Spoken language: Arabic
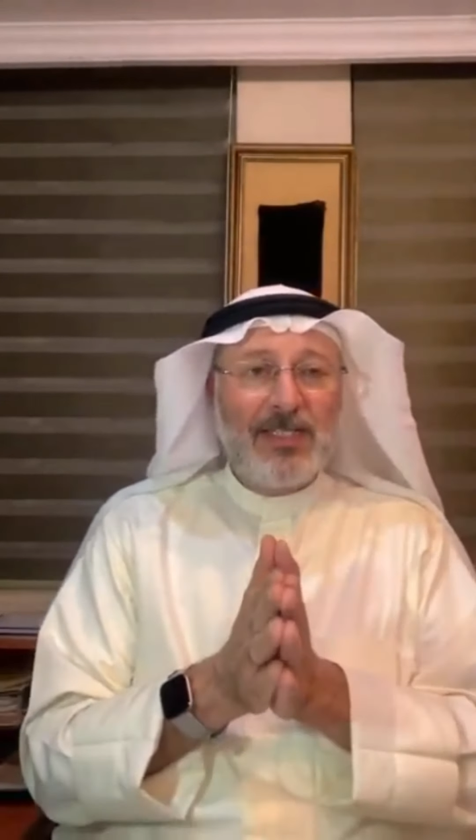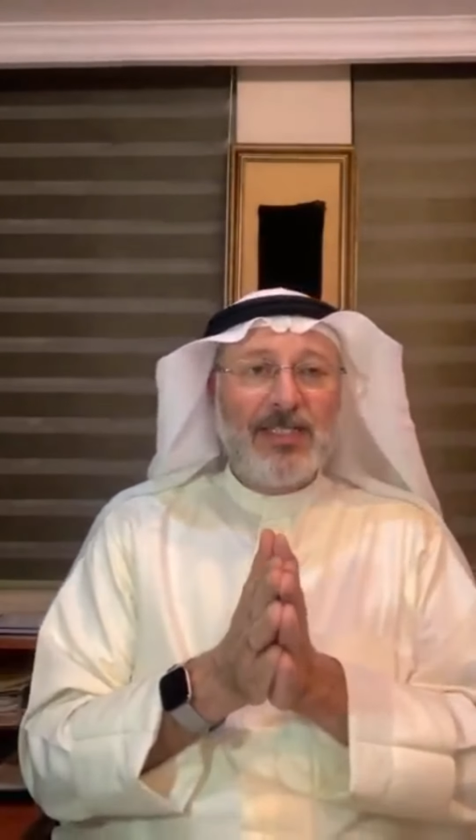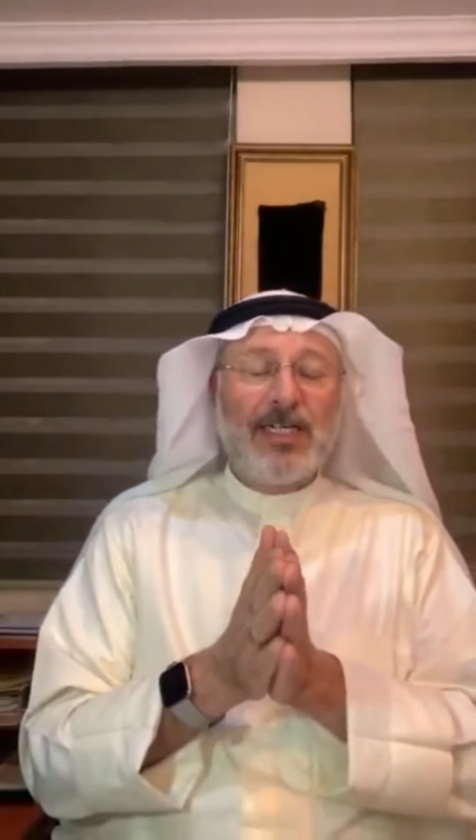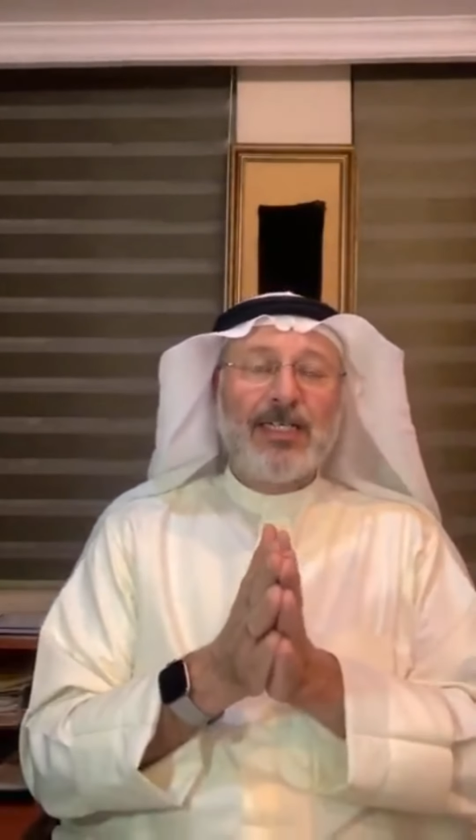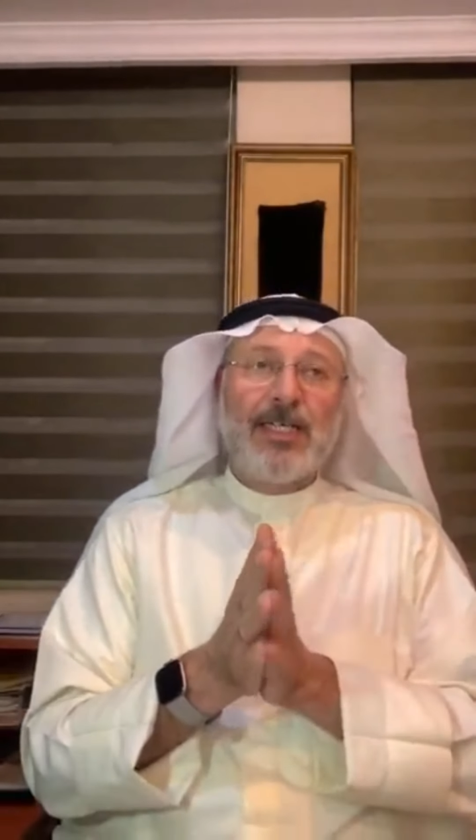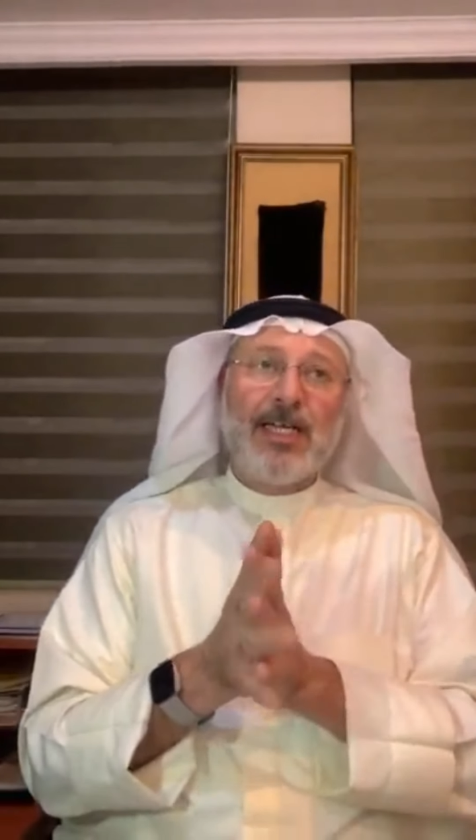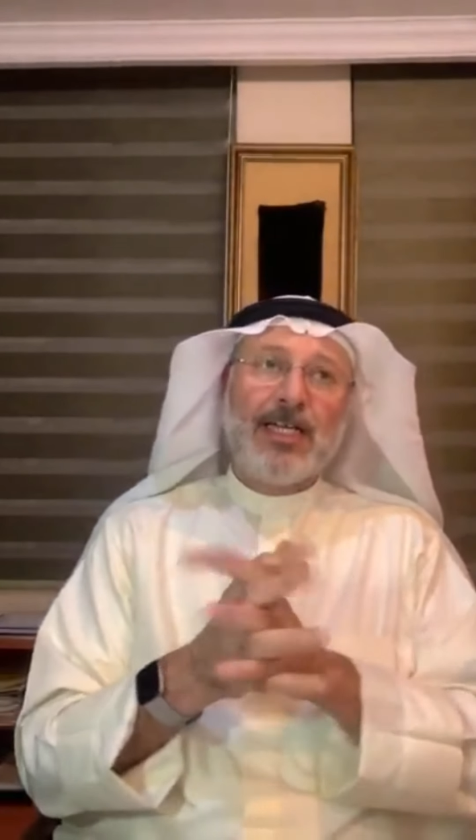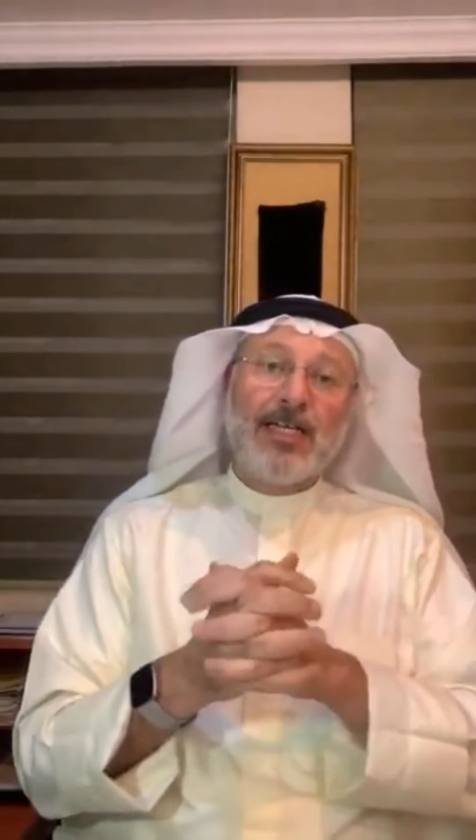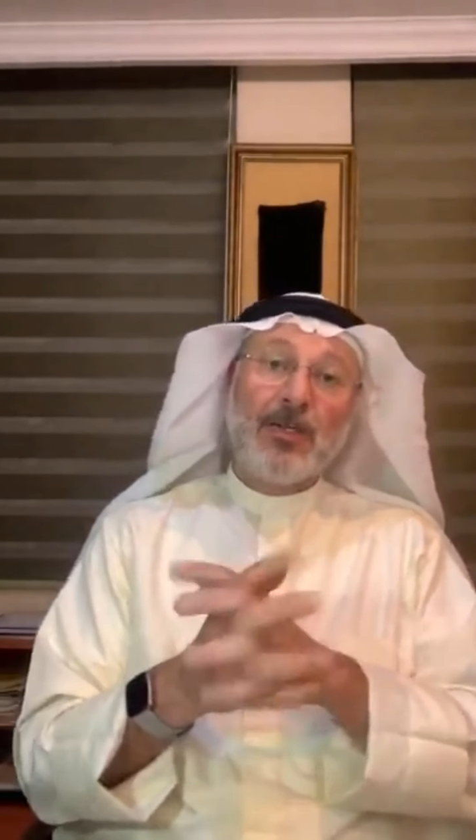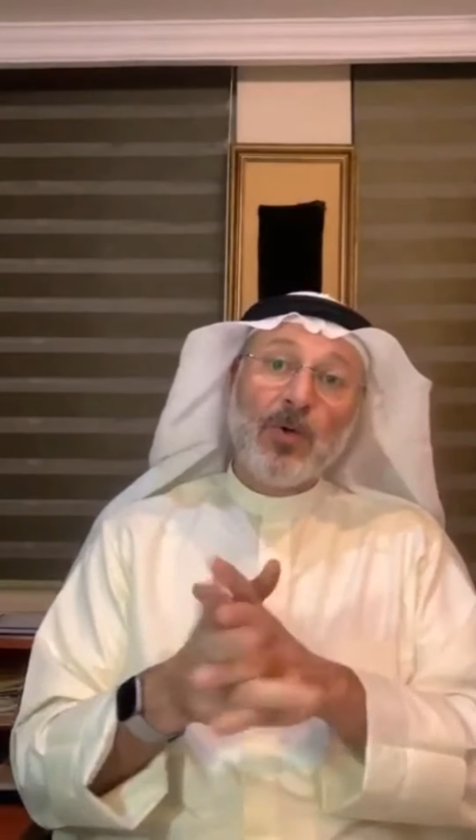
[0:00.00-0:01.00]
يعني
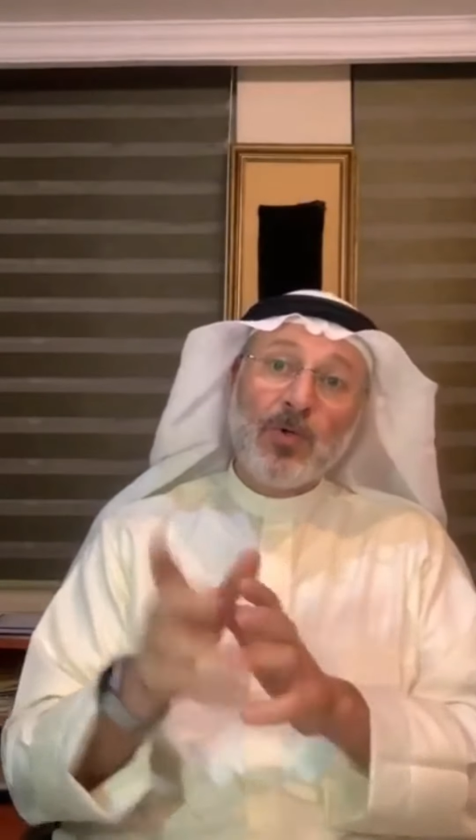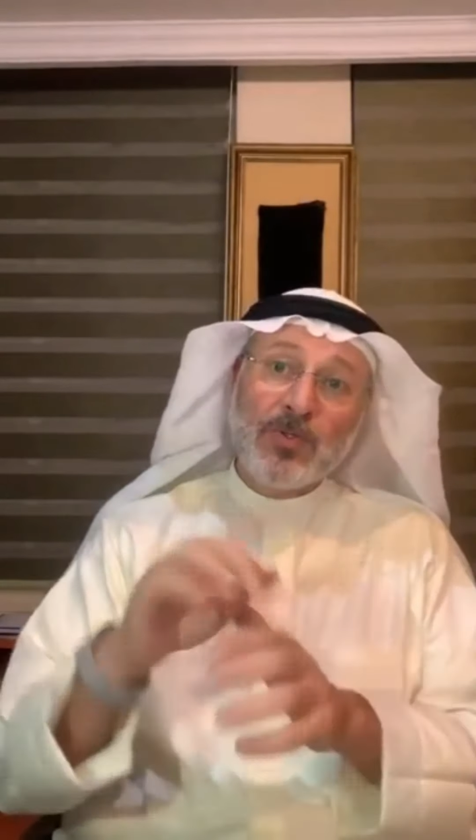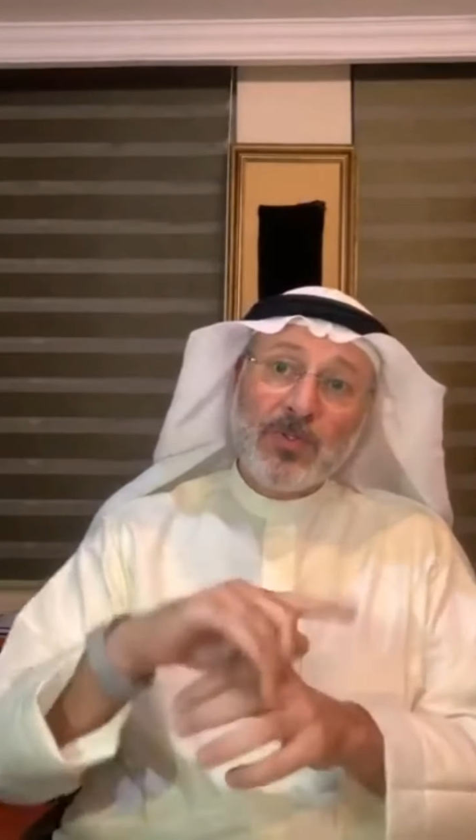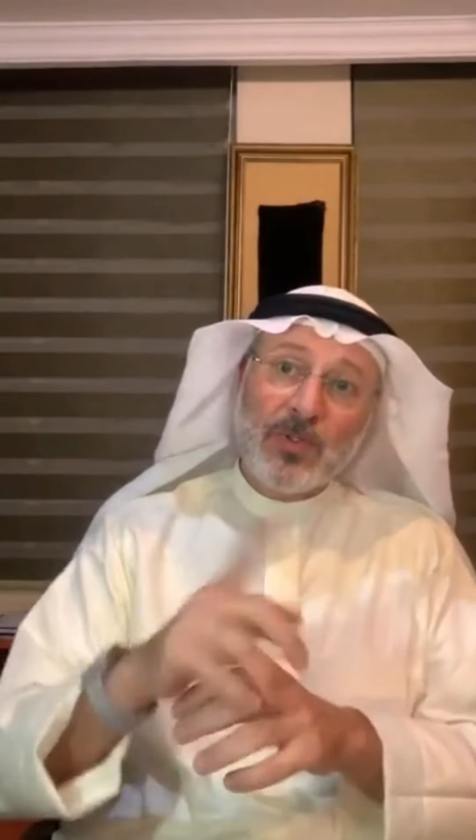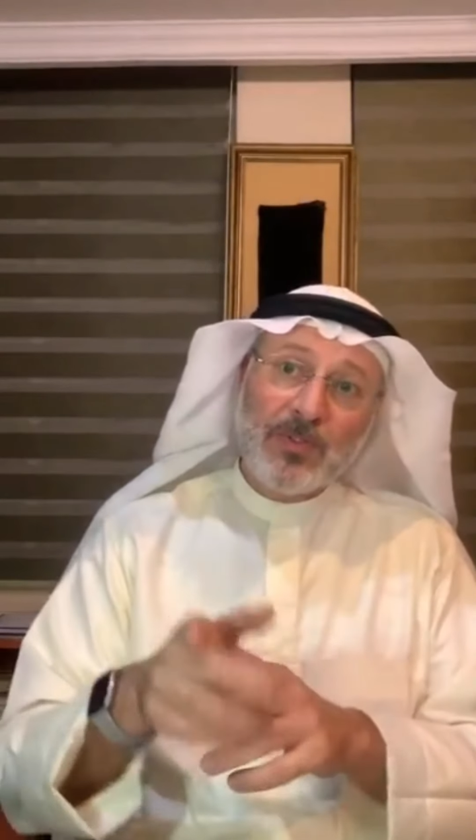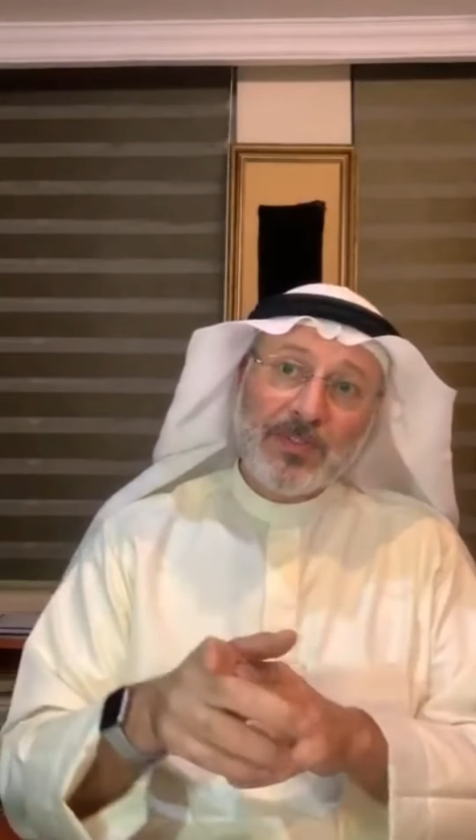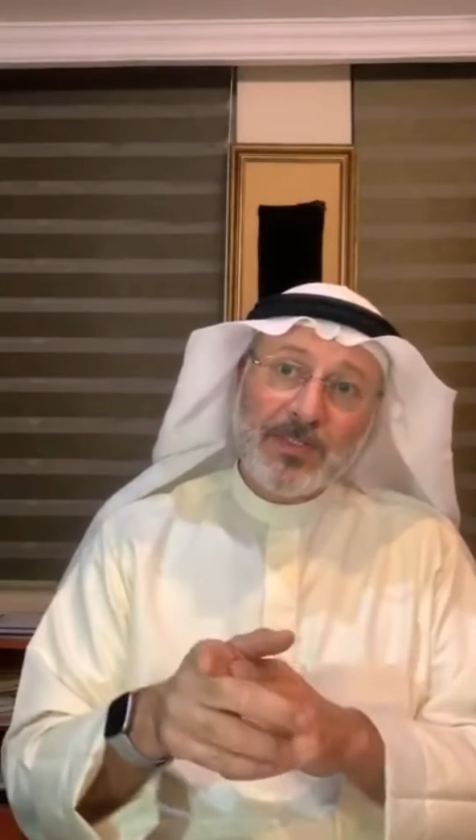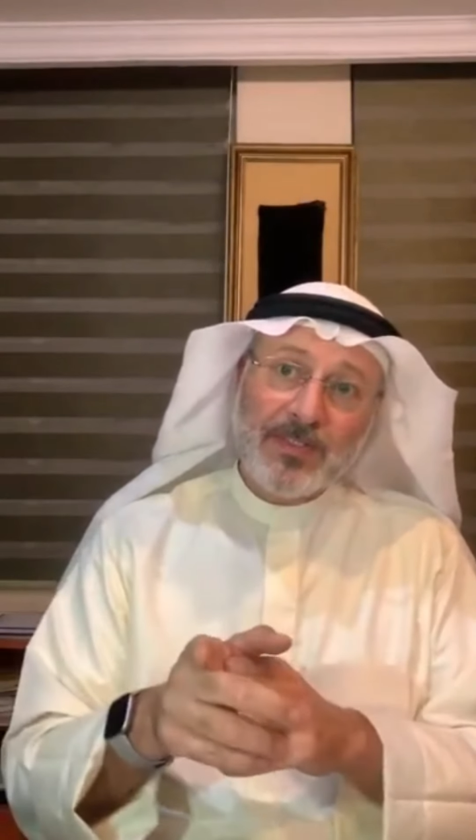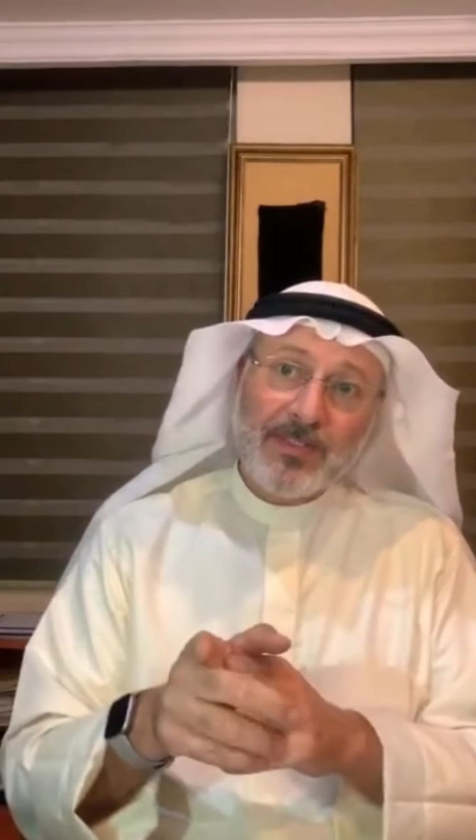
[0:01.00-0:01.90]
احيانا اخو الزوج